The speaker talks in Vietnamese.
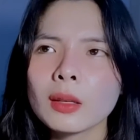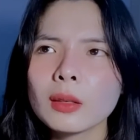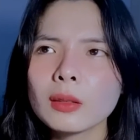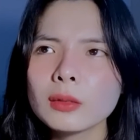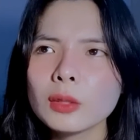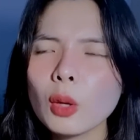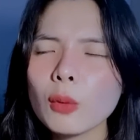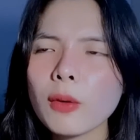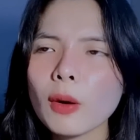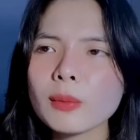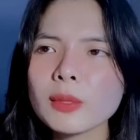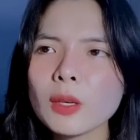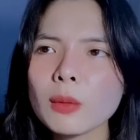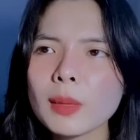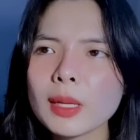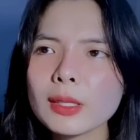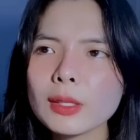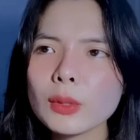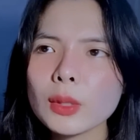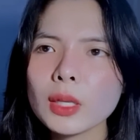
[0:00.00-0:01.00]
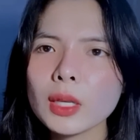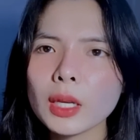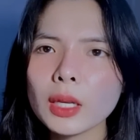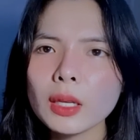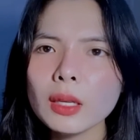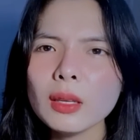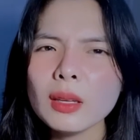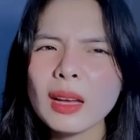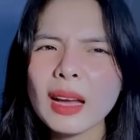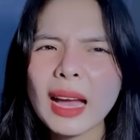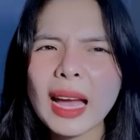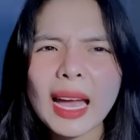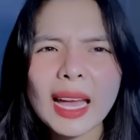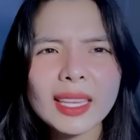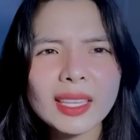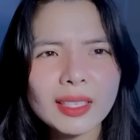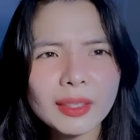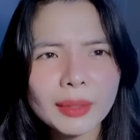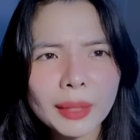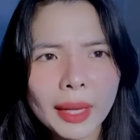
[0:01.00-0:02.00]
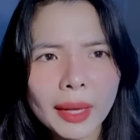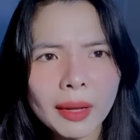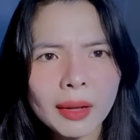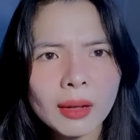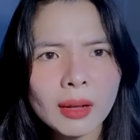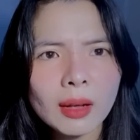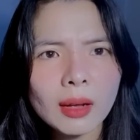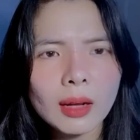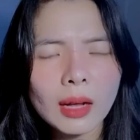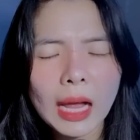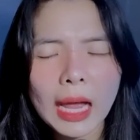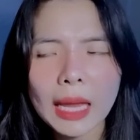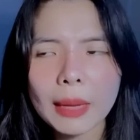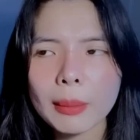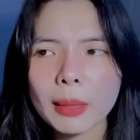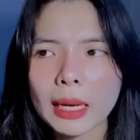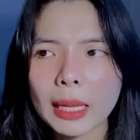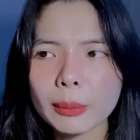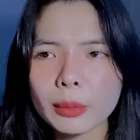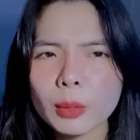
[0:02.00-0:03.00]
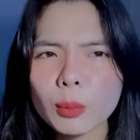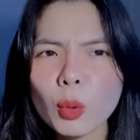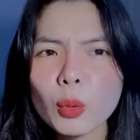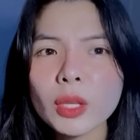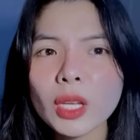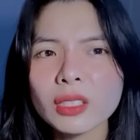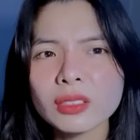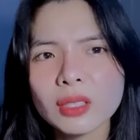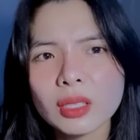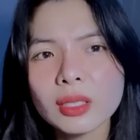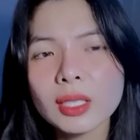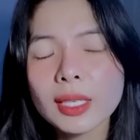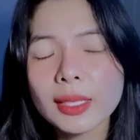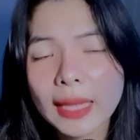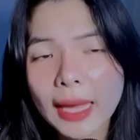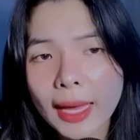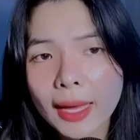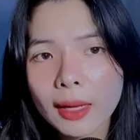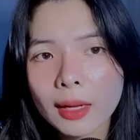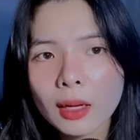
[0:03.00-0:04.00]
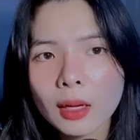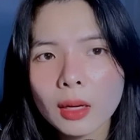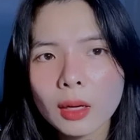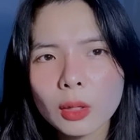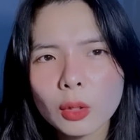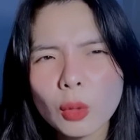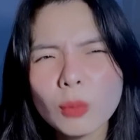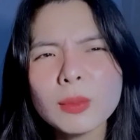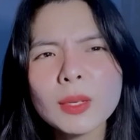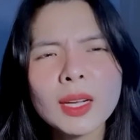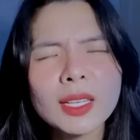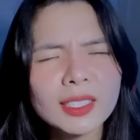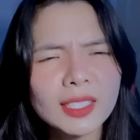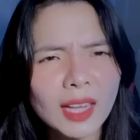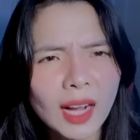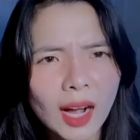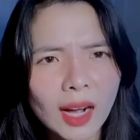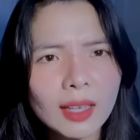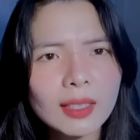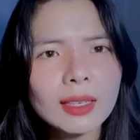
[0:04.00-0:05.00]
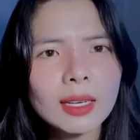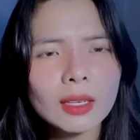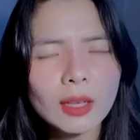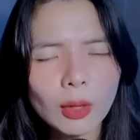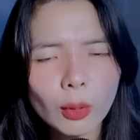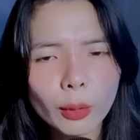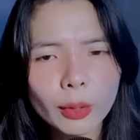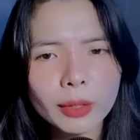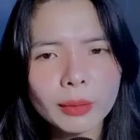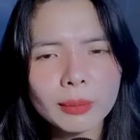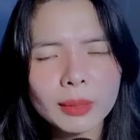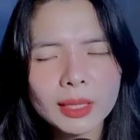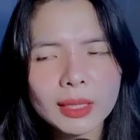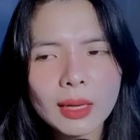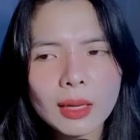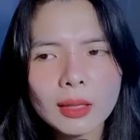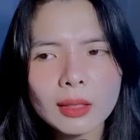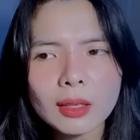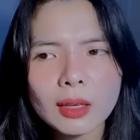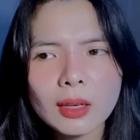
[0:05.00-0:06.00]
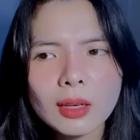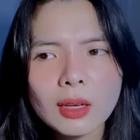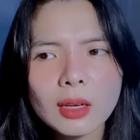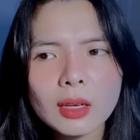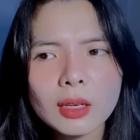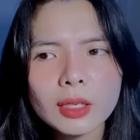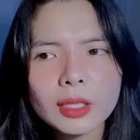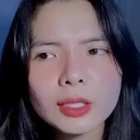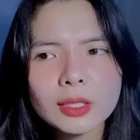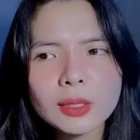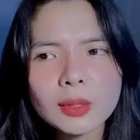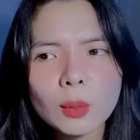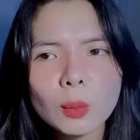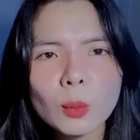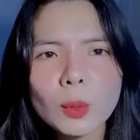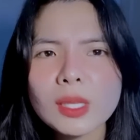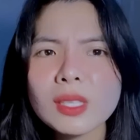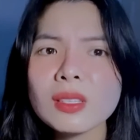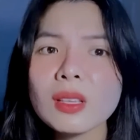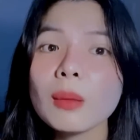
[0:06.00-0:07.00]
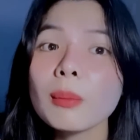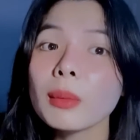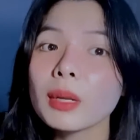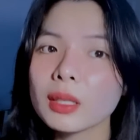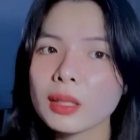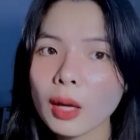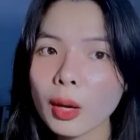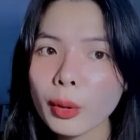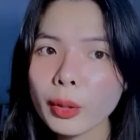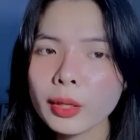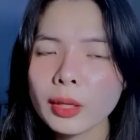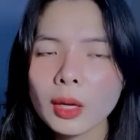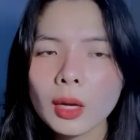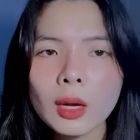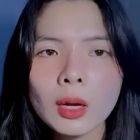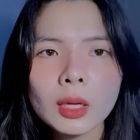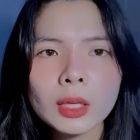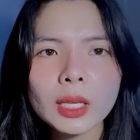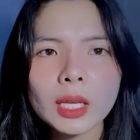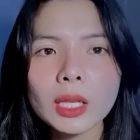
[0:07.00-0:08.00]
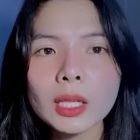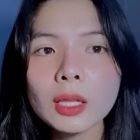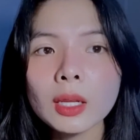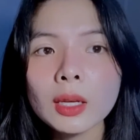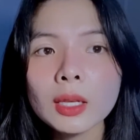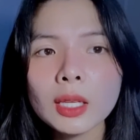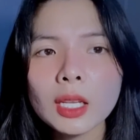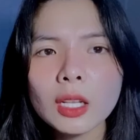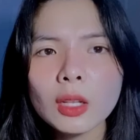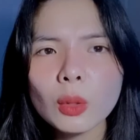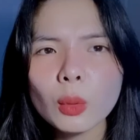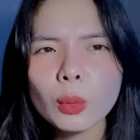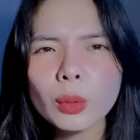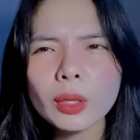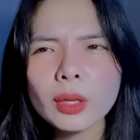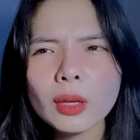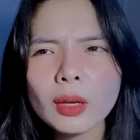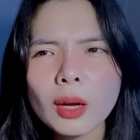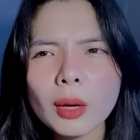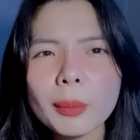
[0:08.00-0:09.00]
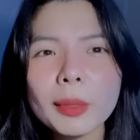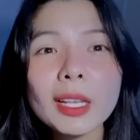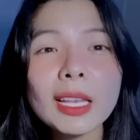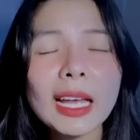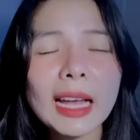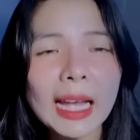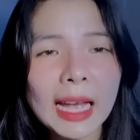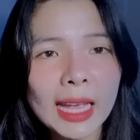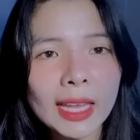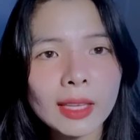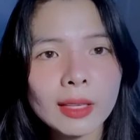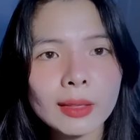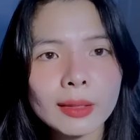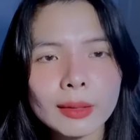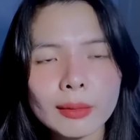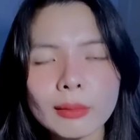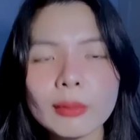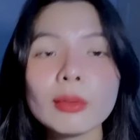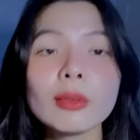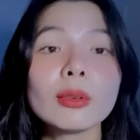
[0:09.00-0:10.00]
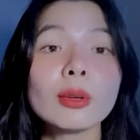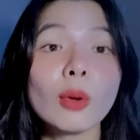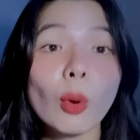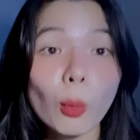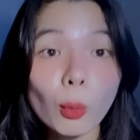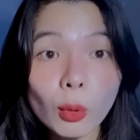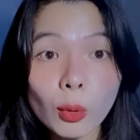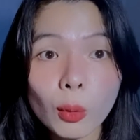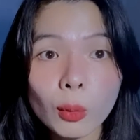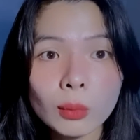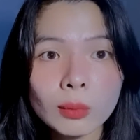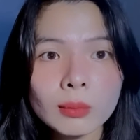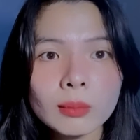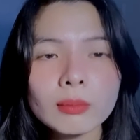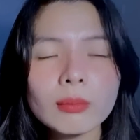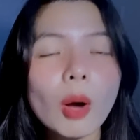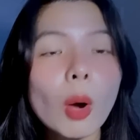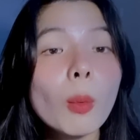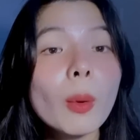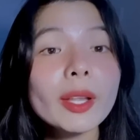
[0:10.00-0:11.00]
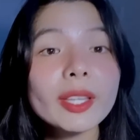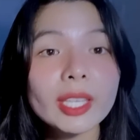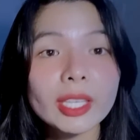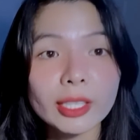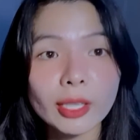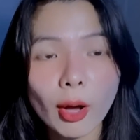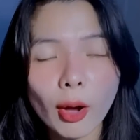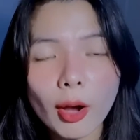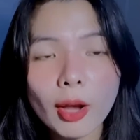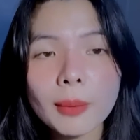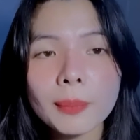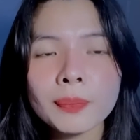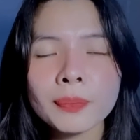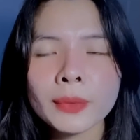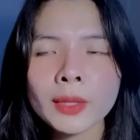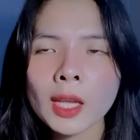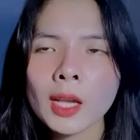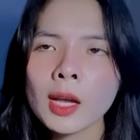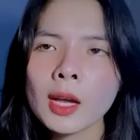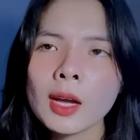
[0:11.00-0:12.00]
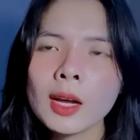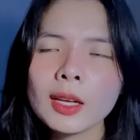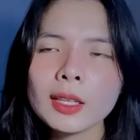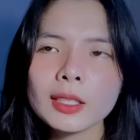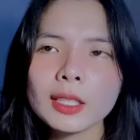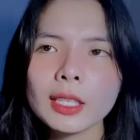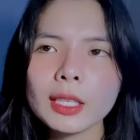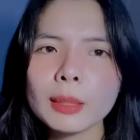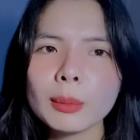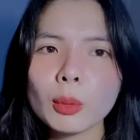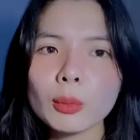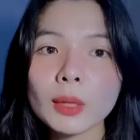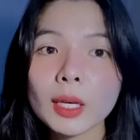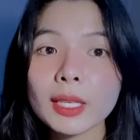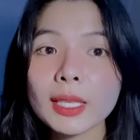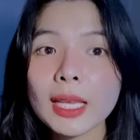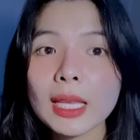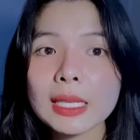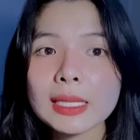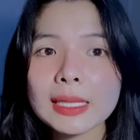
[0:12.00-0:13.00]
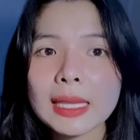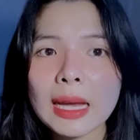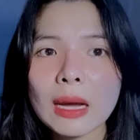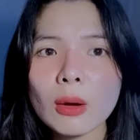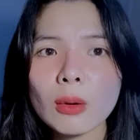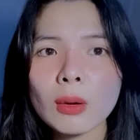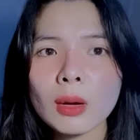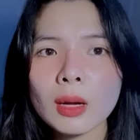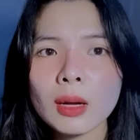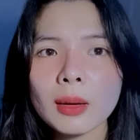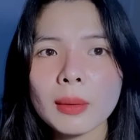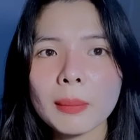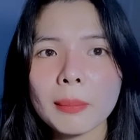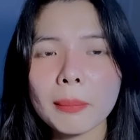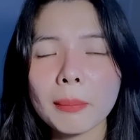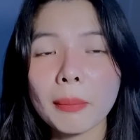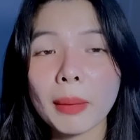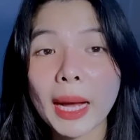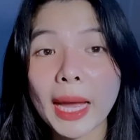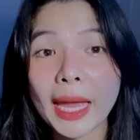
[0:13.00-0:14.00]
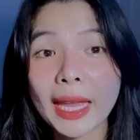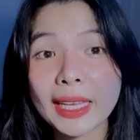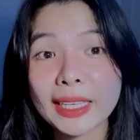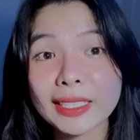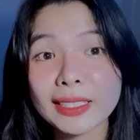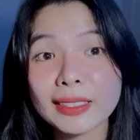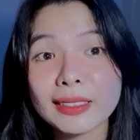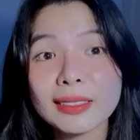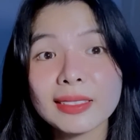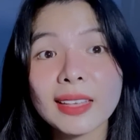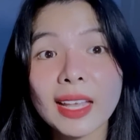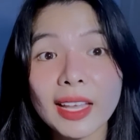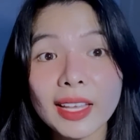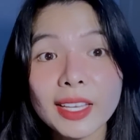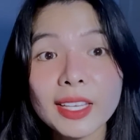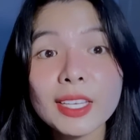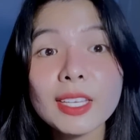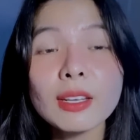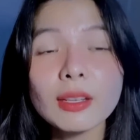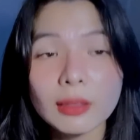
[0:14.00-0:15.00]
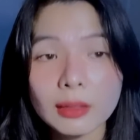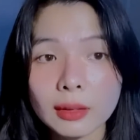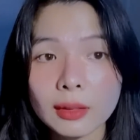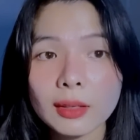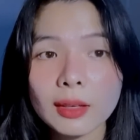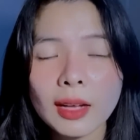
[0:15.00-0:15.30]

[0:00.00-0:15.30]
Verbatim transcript: Vô phòng xong bạn suy nghĩ ai vậy ta Ai mà làm cho bố giận dữ vậy ta cũng ngời ngợ đó thôi mà chắc những người xung quanh xóm mình thôi nghĩ tới nghĩ lui không biết là ai ngủ luôn bỏ qua chuyện đó thì một thời gian sau á, bạn để ý được